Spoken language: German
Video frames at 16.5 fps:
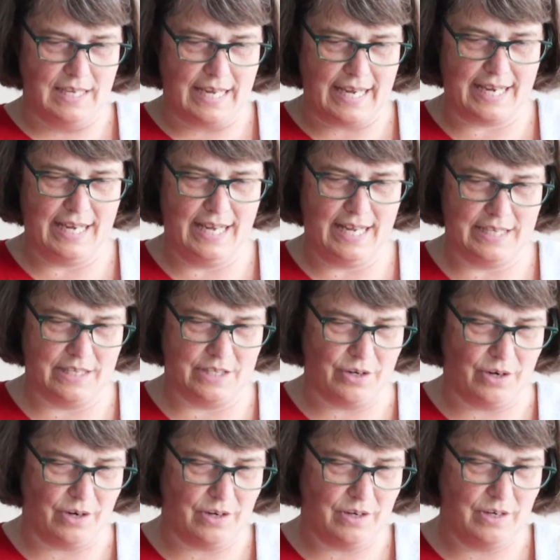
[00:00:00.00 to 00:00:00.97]
erkenne
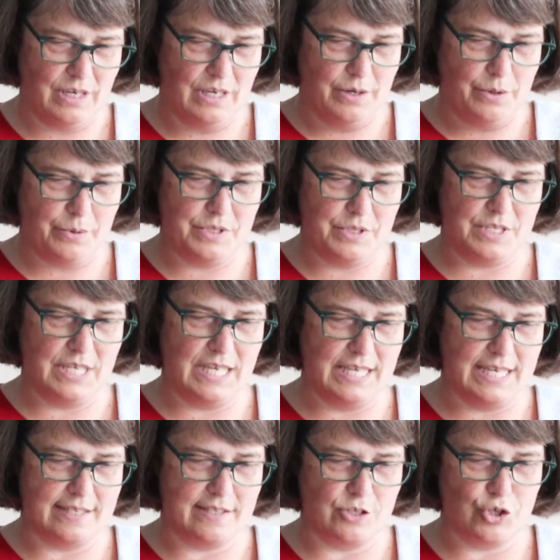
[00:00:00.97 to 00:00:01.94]
doch und sieh,
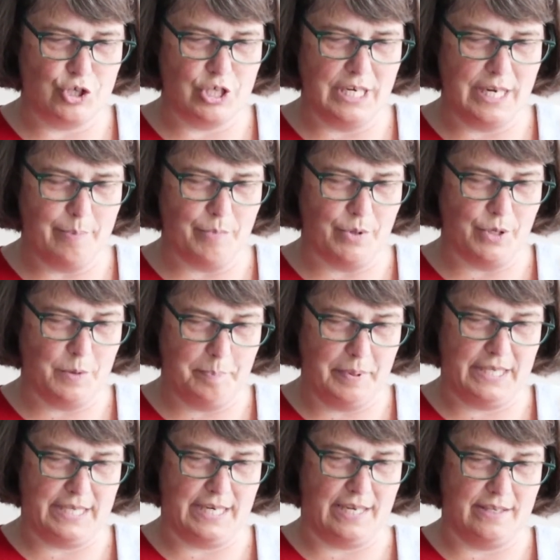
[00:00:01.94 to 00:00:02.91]
dass es schlimm und
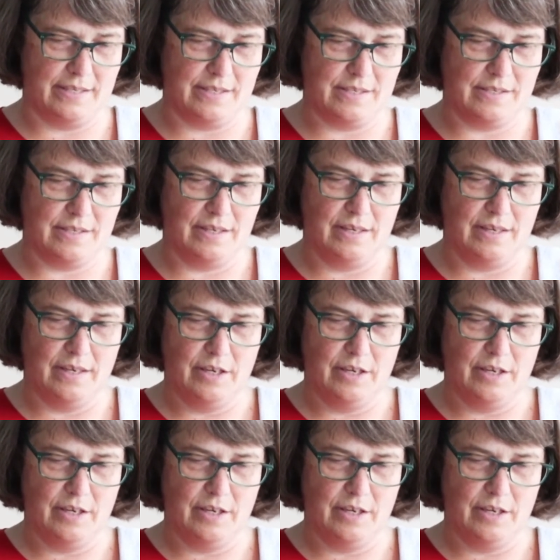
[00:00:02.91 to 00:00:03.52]
bitter ist,